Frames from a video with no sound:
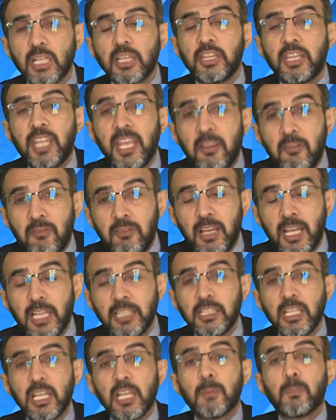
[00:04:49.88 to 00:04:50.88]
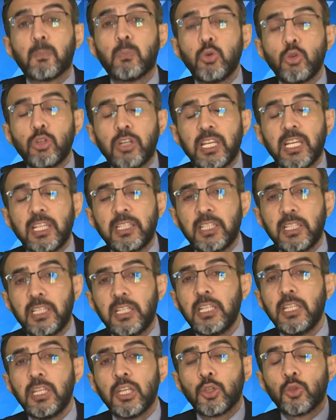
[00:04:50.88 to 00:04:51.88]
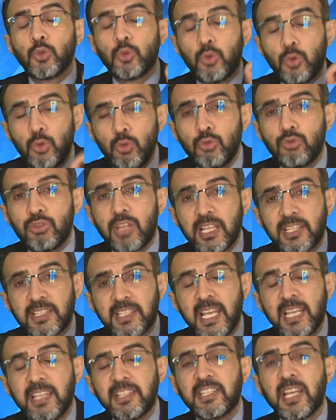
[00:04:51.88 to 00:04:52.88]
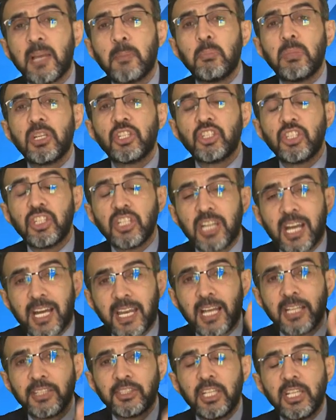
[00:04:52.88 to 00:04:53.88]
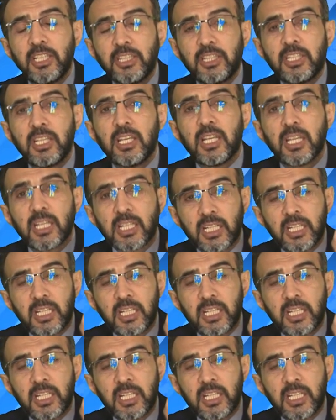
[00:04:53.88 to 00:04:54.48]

devlet bu kredinin %85'ini garanti etti.